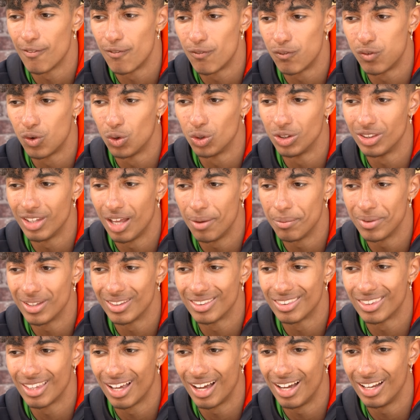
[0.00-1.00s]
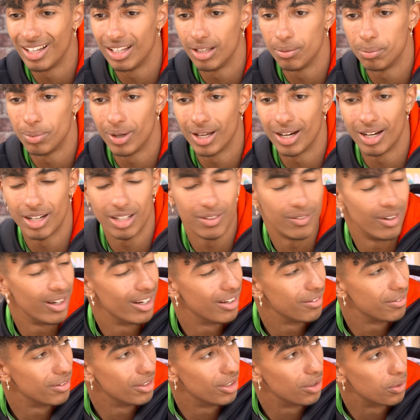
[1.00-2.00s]
fondamentali per
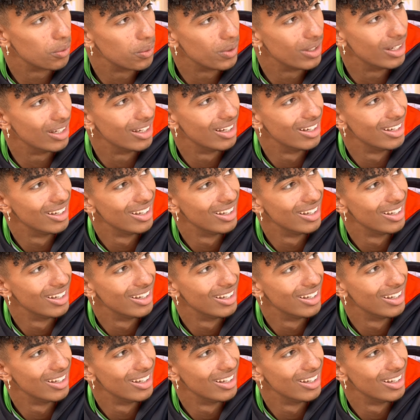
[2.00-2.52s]
arrivare fino a qui.